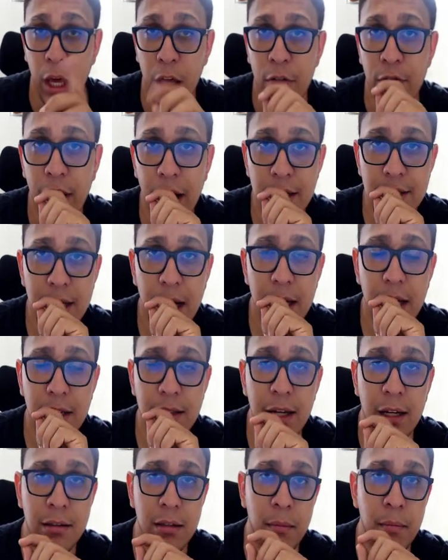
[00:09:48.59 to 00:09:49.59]
Vale
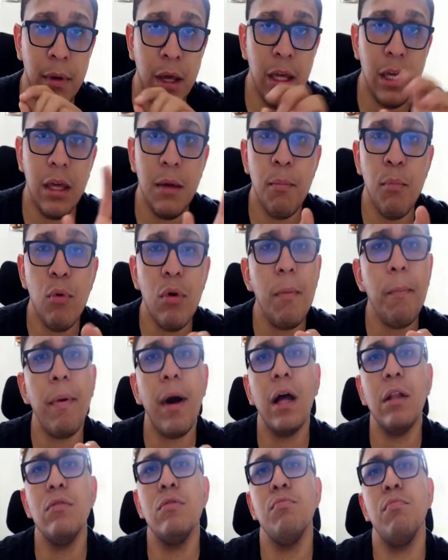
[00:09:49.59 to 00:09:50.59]
salientar também que boa
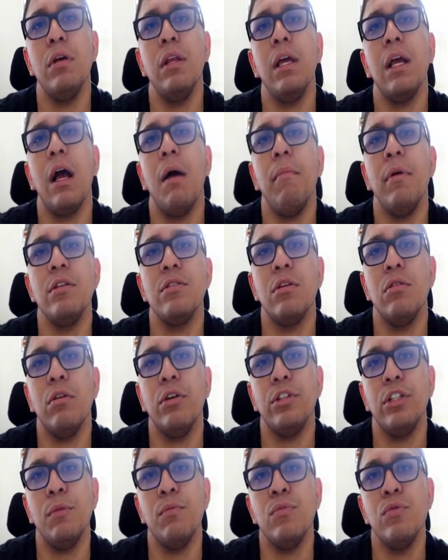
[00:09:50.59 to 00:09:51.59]
parte dos medicamentos que
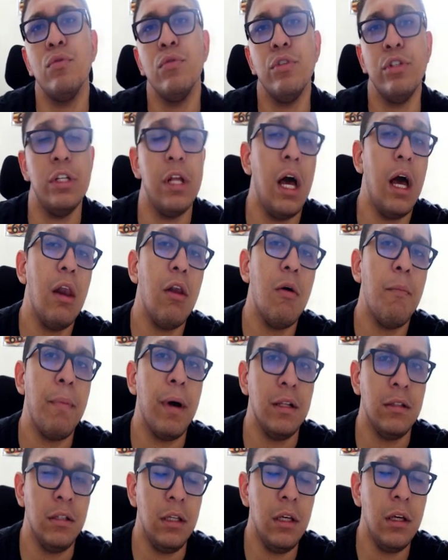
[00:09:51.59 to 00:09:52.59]
nós temos hoje na
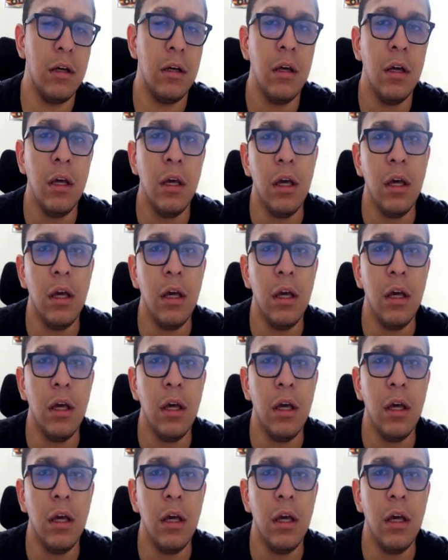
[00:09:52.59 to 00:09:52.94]
alopatia,